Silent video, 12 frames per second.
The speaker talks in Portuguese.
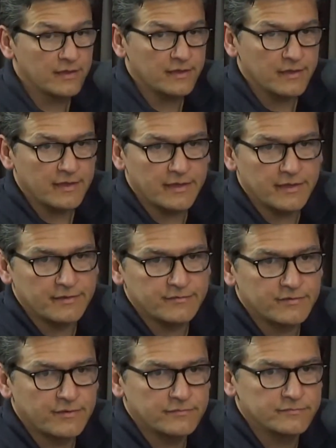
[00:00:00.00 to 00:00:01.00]
É, é
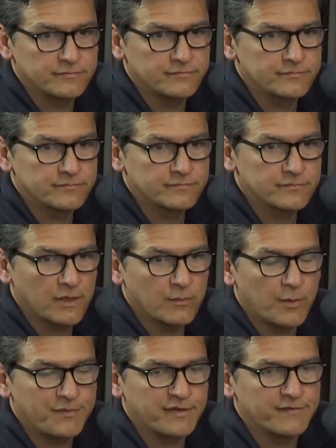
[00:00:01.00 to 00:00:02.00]
só um,
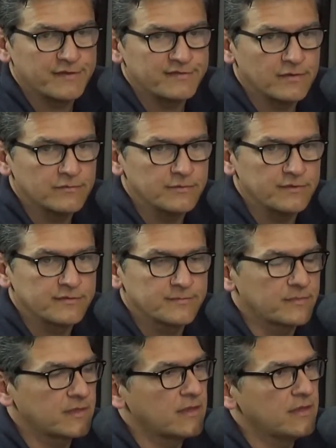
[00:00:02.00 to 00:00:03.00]
uma observação, Luiz
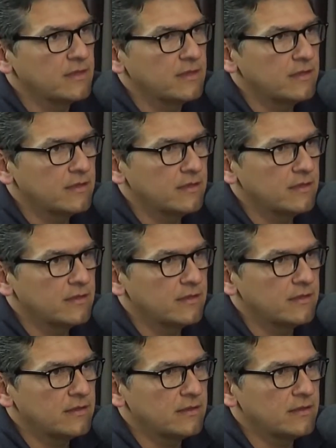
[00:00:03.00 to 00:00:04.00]

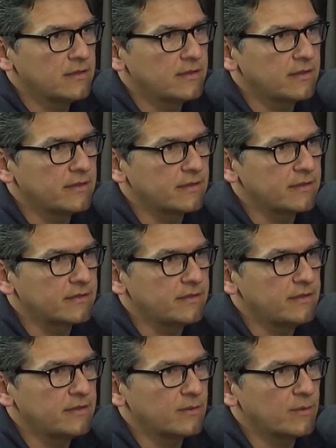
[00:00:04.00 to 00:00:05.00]
é,
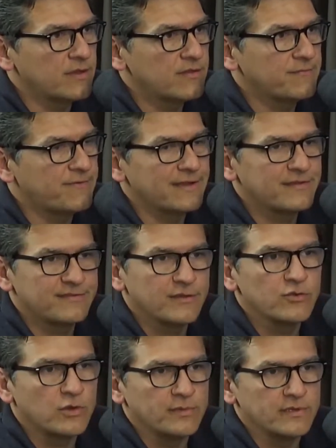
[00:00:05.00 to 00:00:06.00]
que quando a gente fala de
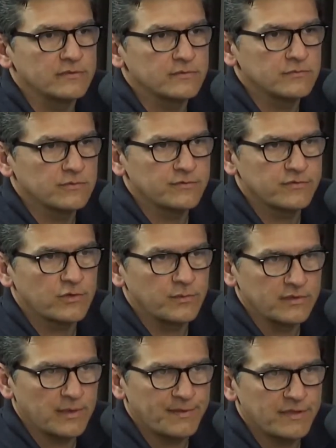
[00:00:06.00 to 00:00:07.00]
sintoma, então todo
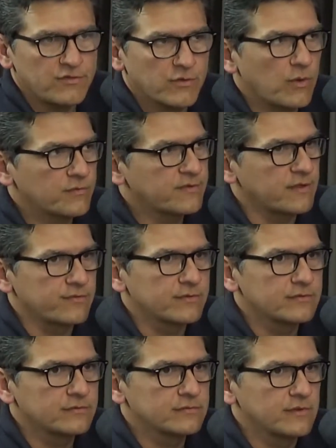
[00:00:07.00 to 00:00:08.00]
sintoma, independente de qual
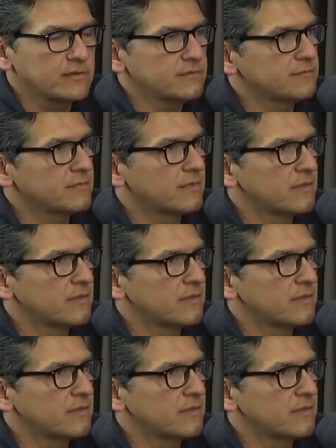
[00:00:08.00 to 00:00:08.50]
seja, tá?